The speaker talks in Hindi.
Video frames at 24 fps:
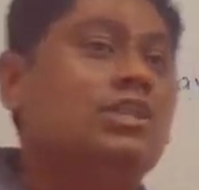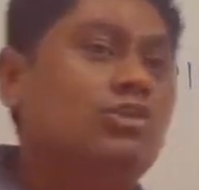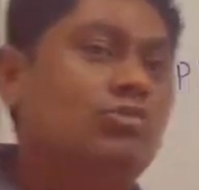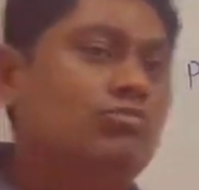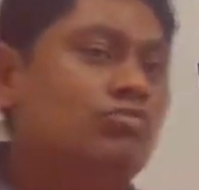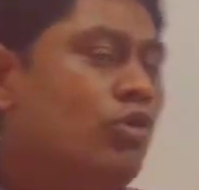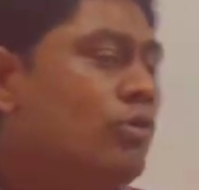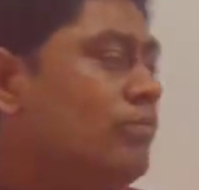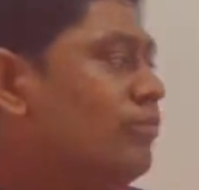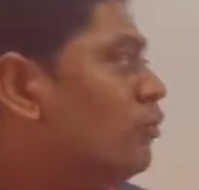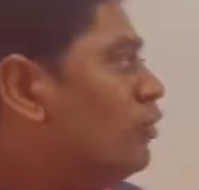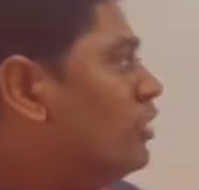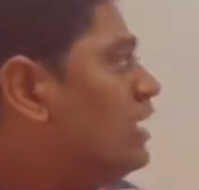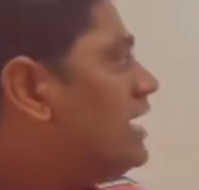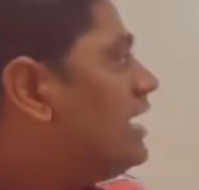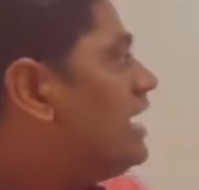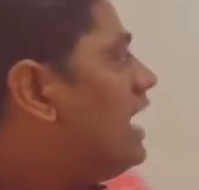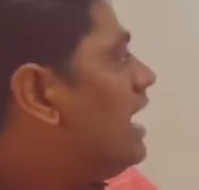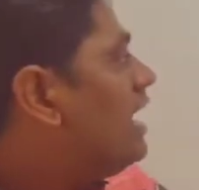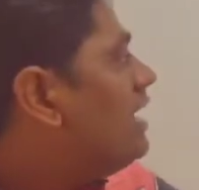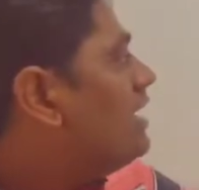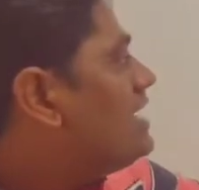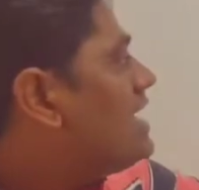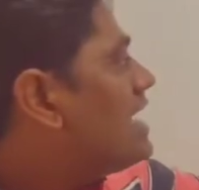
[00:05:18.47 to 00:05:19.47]
तो वो
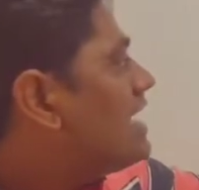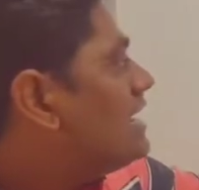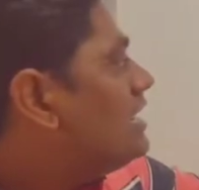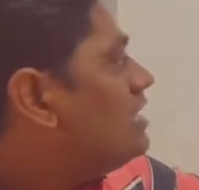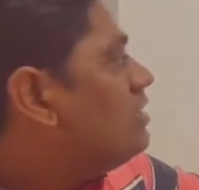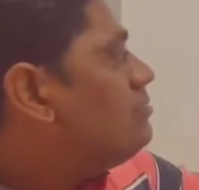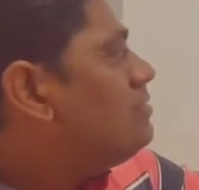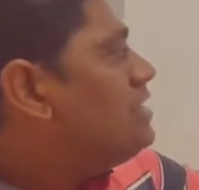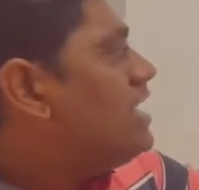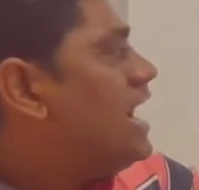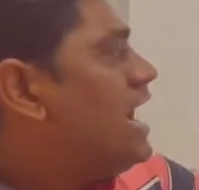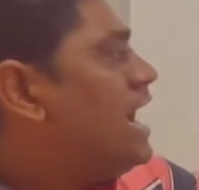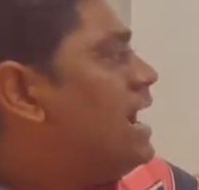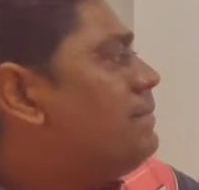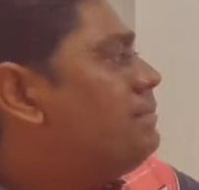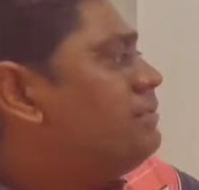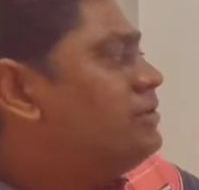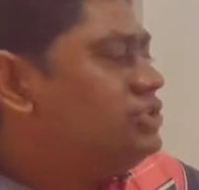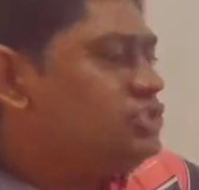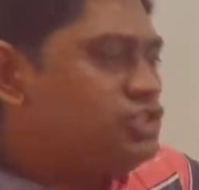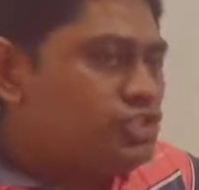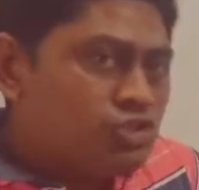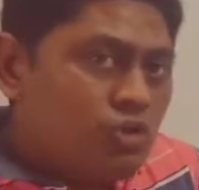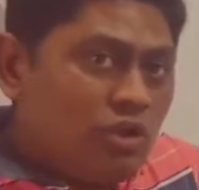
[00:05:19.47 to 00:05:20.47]
बोलेगा अन अकेडमी ऐप
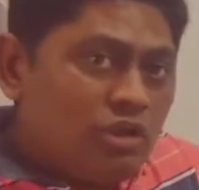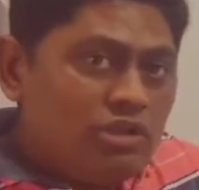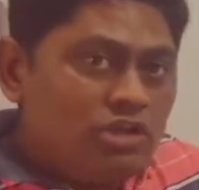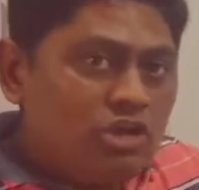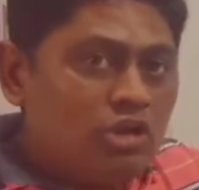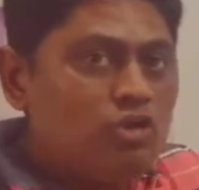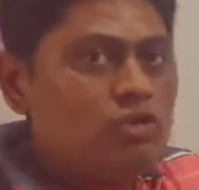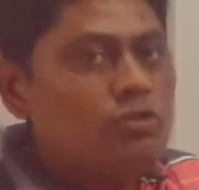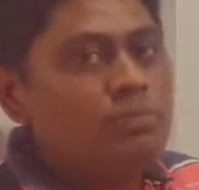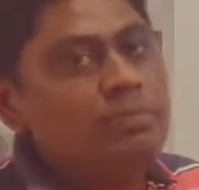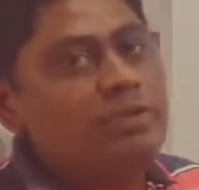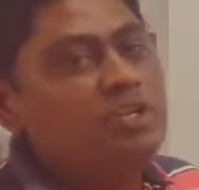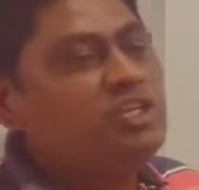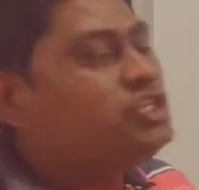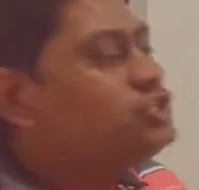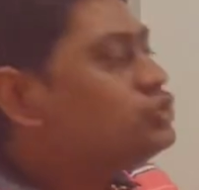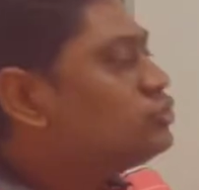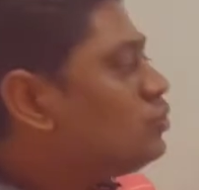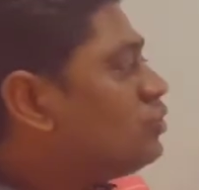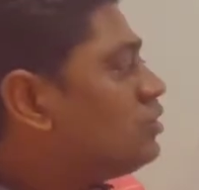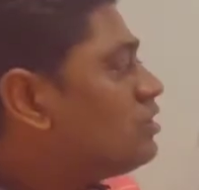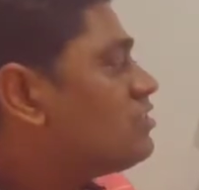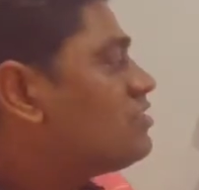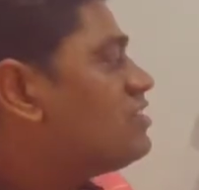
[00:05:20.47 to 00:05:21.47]
इंस्टॉल कर लो प्ले
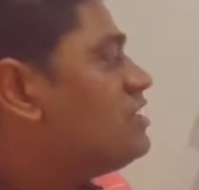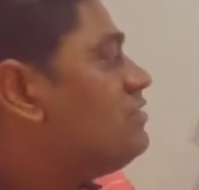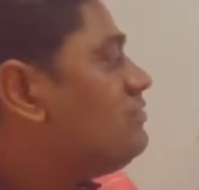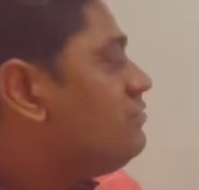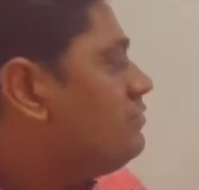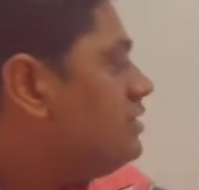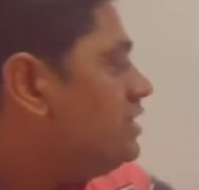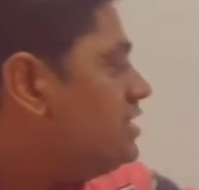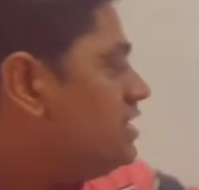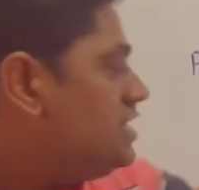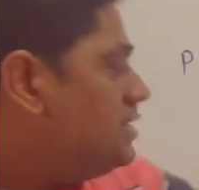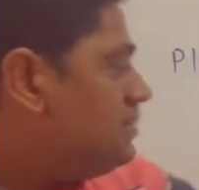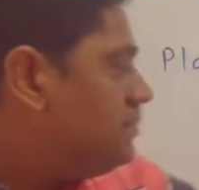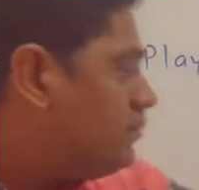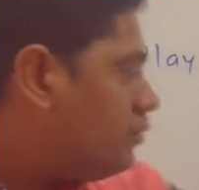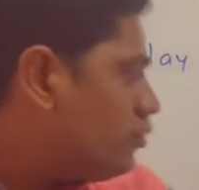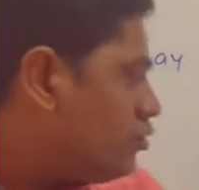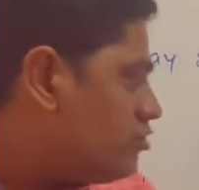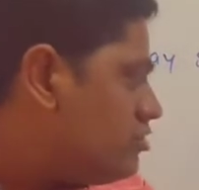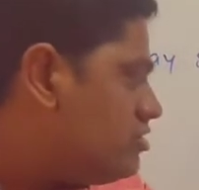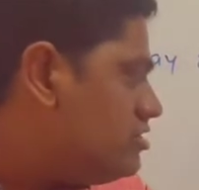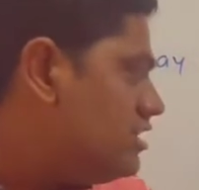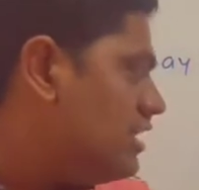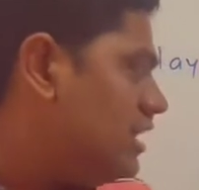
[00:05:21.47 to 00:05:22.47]
स्टोर से फिर ये
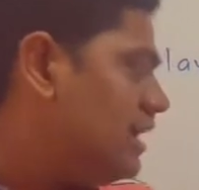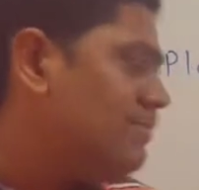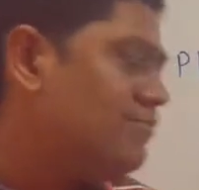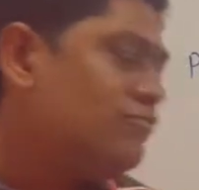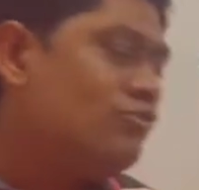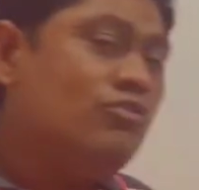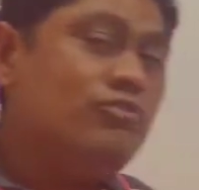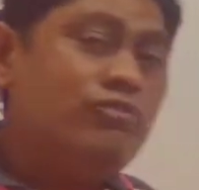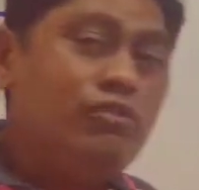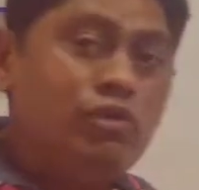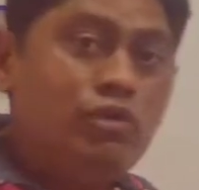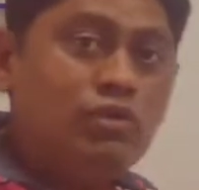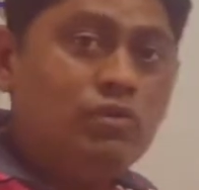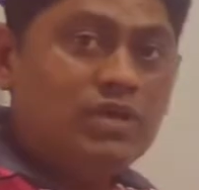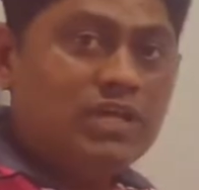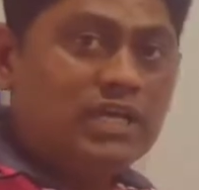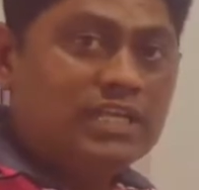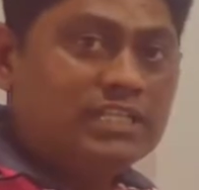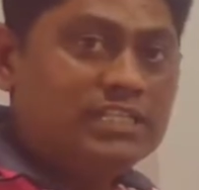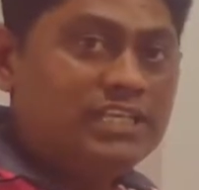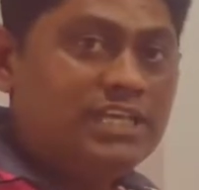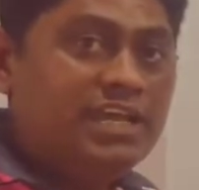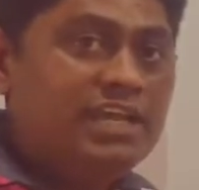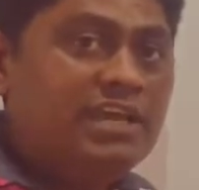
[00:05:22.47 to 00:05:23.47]
प्रोसीजर आपको फॉलो
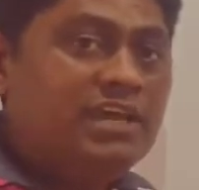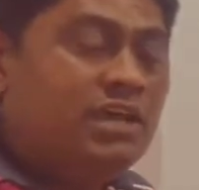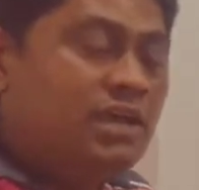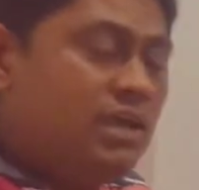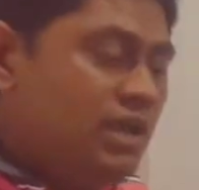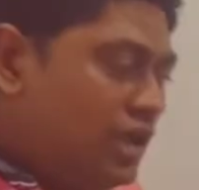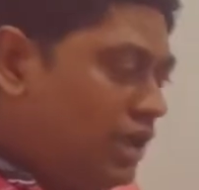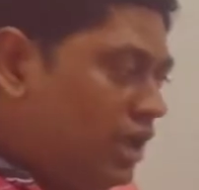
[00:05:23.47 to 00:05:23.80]
करनी है